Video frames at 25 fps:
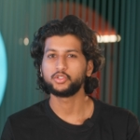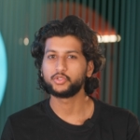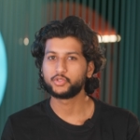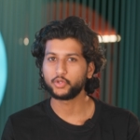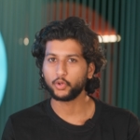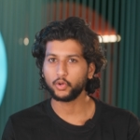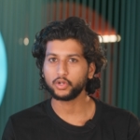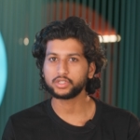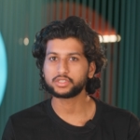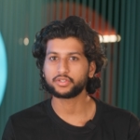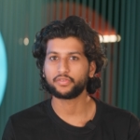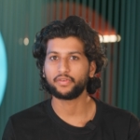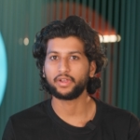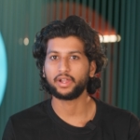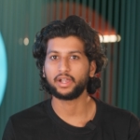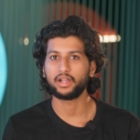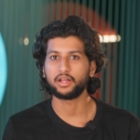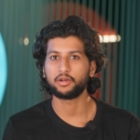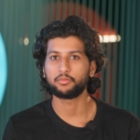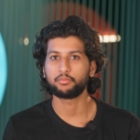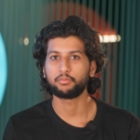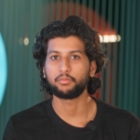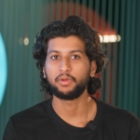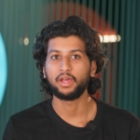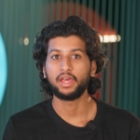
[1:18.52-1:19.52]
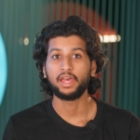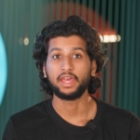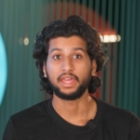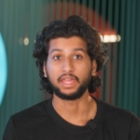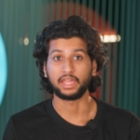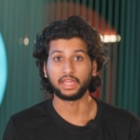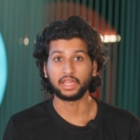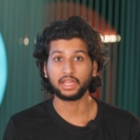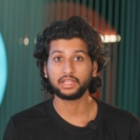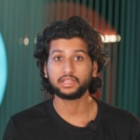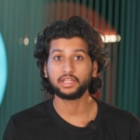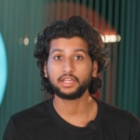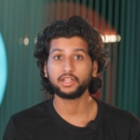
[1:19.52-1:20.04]
జోక్స్ వేయడం
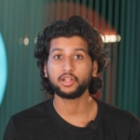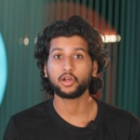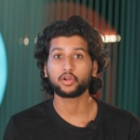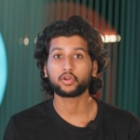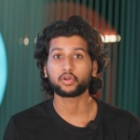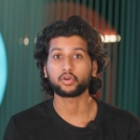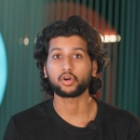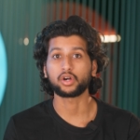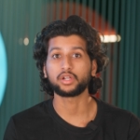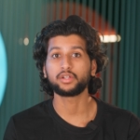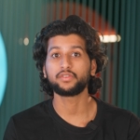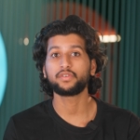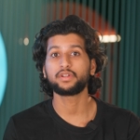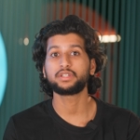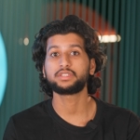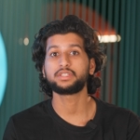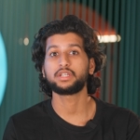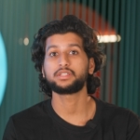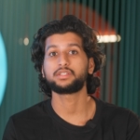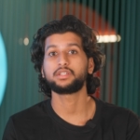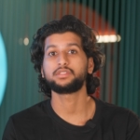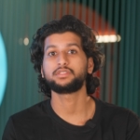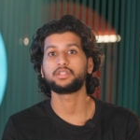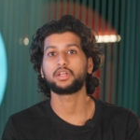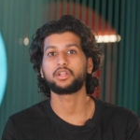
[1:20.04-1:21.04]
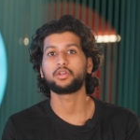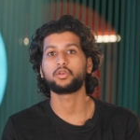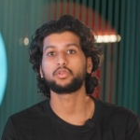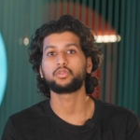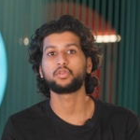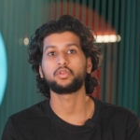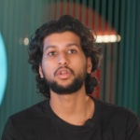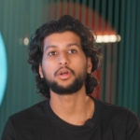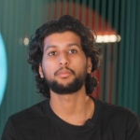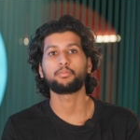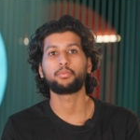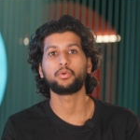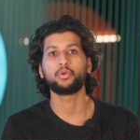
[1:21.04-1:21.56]
ఏదైనా కాన్వర్జేషన్
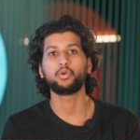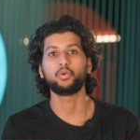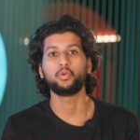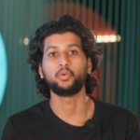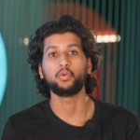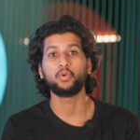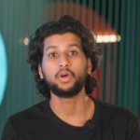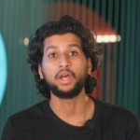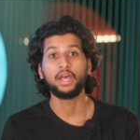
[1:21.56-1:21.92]
జరుగుతున్నప్పుడు